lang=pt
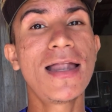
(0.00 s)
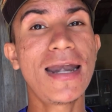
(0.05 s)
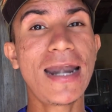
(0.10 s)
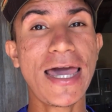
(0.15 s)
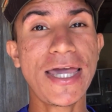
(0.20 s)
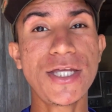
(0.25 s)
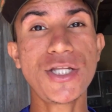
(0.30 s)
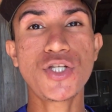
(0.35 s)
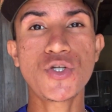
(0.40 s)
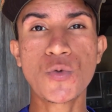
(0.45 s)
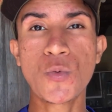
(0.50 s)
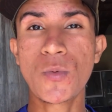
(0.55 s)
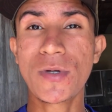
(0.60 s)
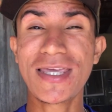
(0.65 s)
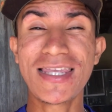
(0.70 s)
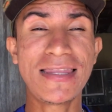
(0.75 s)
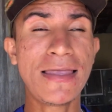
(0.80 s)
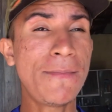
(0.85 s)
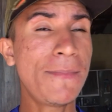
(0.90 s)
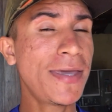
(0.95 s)
Lightroom,
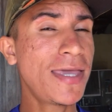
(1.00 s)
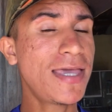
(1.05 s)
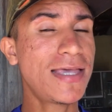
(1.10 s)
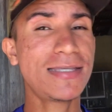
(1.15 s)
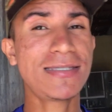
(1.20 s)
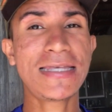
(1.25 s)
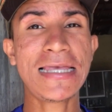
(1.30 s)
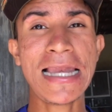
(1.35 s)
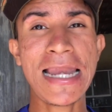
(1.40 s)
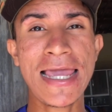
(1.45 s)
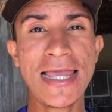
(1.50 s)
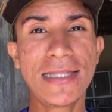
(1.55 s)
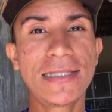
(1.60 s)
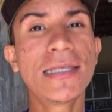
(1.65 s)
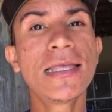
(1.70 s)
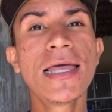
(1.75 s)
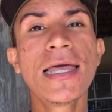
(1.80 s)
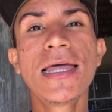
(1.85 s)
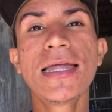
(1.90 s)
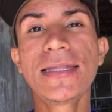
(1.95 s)
que também é
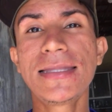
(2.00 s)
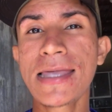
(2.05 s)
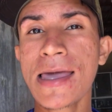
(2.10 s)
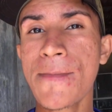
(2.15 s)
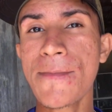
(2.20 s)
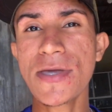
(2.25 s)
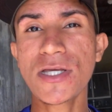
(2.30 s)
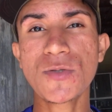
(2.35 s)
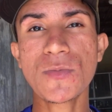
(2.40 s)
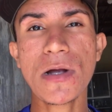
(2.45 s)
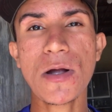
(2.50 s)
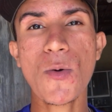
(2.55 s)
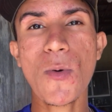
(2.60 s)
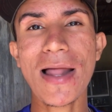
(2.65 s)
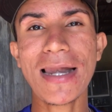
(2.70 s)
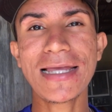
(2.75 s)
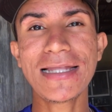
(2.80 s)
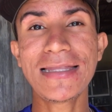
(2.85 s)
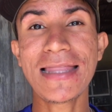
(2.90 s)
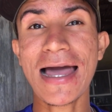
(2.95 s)
excelente tem a mesma
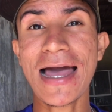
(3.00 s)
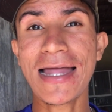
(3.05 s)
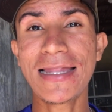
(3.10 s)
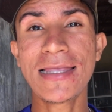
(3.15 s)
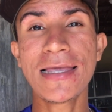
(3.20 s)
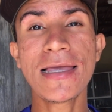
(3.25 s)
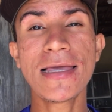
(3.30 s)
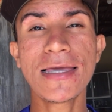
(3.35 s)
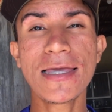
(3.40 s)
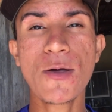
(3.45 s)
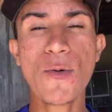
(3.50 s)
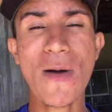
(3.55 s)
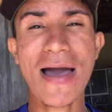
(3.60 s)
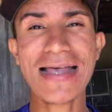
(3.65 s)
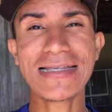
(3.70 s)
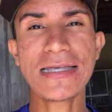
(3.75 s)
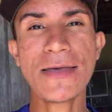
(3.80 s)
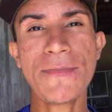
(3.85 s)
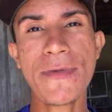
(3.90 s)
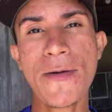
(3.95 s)
qualidade e
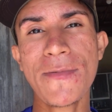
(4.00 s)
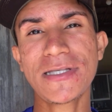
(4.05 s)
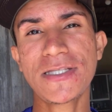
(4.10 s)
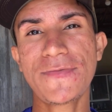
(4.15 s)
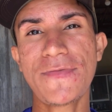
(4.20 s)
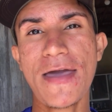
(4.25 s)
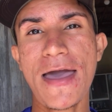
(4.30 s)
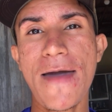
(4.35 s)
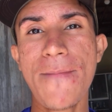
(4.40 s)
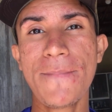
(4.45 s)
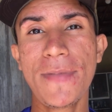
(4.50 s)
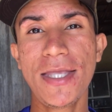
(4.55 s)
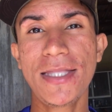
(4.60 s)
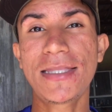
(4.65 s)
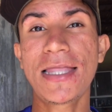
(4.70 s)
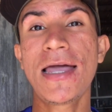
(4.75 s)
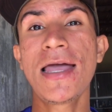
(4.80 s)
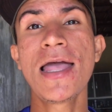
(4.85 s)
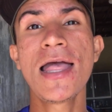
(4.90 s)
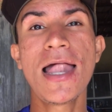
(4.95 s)
quase as mesmas
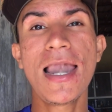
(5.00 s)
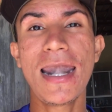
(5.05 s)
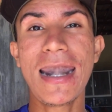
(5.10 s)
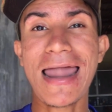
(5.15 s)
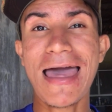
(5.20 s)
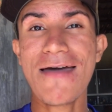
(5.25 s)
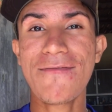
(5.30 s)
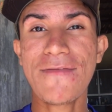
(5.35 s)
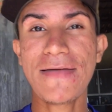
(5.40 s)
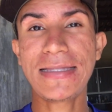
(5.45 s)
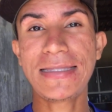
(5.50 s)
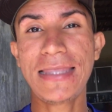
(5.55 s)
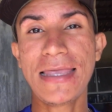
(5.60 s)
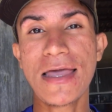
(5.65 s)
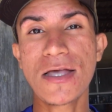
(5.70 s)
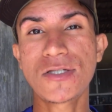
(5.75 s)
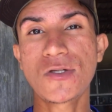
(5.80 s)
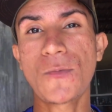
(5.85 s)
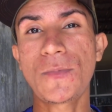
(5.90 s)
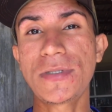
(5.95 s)
ferramentas Lá vai ter
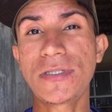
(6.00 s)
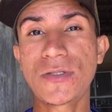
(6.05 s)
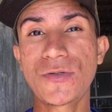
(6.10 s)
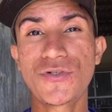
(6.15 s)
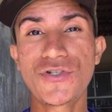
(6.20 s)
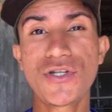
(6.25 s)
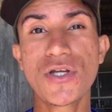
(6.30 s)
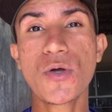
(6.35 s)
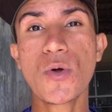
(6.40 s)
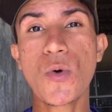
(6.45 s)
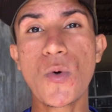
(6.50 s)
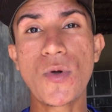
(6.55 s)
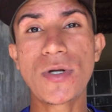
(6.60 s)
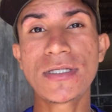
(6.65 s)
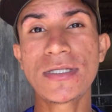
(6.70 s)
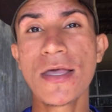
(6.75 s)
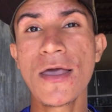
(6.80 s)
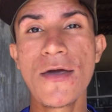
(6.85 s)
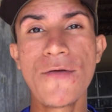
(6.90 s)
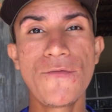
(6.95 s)
as opções de
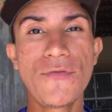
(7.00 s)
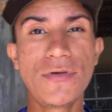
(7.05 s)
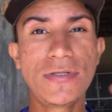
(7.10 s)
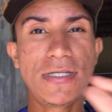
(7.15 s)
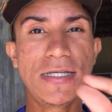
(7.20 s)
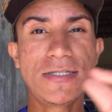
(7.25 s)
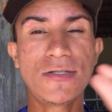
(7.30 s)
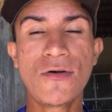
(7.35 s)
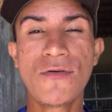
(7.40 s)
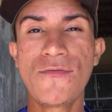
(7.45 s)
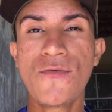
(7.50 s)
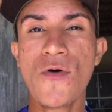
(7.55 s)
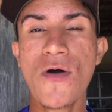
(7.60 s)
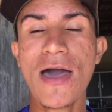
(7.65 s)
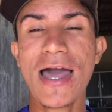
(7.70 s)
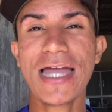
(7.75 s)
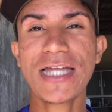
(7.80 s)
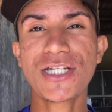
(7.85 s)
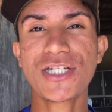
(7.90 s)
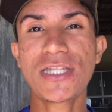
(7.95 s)
cores, vocês só vão
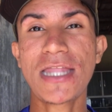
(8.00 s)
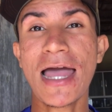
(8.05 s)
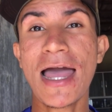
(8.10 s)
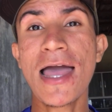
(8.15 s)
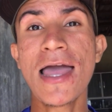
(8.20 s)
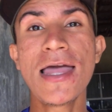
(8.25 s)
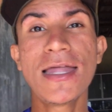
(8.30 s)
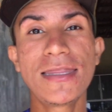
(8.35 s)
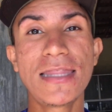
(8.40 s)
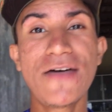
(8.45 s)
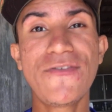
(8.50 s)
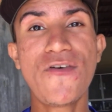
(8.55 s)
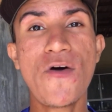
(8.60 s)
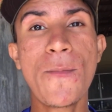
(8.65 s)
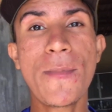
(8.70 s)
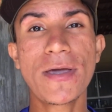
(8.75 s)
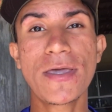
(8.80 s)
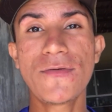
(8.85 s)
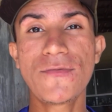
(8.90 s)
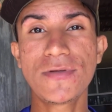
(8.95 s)
arrastar da
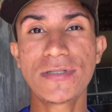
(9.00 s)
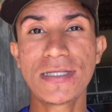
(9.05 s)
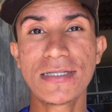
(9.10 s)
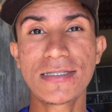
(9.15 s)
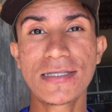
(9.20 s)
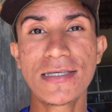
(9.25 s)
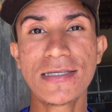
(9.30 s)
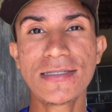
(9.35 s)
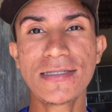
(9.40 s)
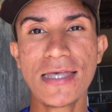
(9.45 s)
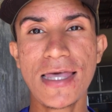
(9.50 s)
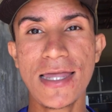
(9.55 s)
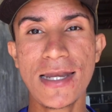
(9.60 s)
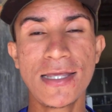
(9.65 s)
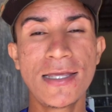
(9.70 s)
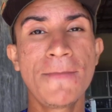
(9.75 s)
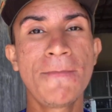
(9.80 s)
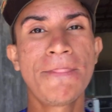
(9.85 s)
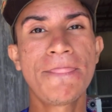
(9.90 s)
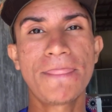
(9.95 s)
forma que vocês
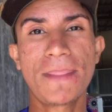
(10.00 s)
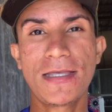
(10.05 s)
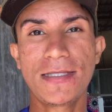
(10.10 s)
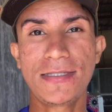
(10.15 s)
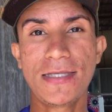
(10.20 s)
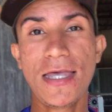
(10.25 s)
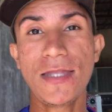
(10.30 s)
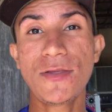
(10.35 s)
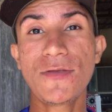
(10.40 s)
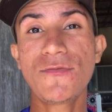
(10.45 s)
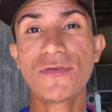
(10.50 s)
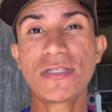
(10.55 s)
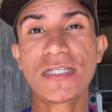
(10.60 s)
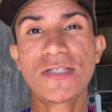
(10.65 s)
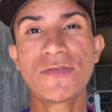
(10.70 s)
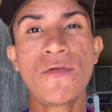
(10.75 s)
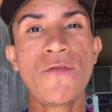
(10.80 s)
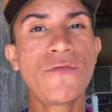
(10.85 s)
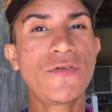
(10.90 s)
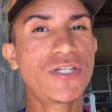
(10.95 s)
quiserem, tá certo? E vocês
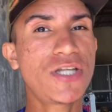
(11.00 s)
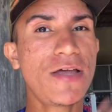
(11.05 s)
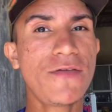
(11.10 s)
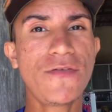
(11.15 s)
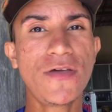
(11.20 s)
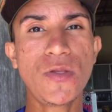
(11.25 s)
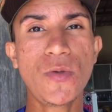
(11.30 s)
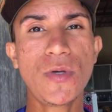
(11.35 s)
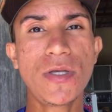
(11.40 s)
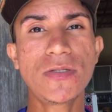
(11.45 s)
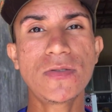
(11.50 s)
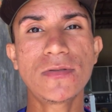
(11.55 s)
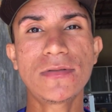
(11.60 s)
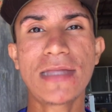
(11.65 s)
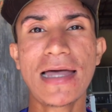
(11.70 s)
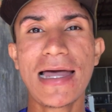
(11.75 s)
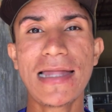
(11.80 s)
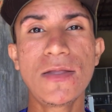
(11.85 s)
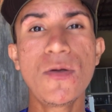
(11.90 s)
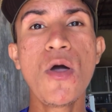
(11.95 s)
vão já vendo o
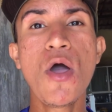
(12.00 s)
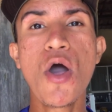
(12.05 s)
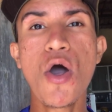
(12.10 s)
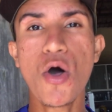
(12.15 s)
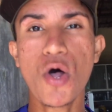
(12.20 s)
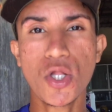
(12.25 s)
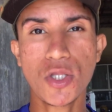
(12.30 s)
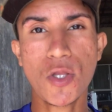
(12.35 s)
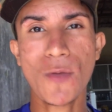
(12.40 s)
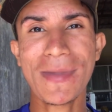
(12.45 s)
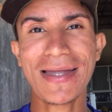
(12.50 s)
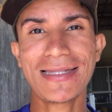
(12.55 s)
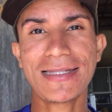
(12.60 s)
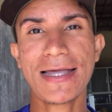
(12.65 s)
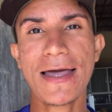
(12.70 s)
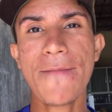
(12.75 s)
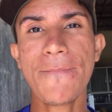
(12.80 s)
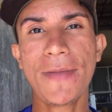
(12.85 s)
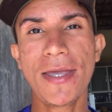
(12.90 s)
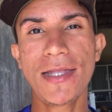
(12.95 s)
resultado
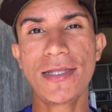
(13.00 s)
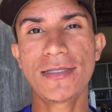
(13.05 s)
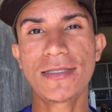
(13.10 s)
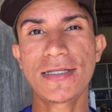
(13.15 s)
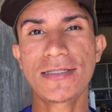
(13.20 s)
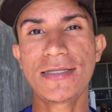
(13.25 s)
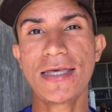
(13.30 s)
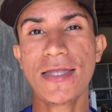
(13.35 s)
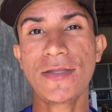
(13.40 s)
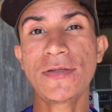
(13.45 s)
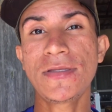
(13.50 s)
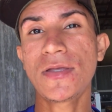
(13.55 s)
automaticamente, tá certo?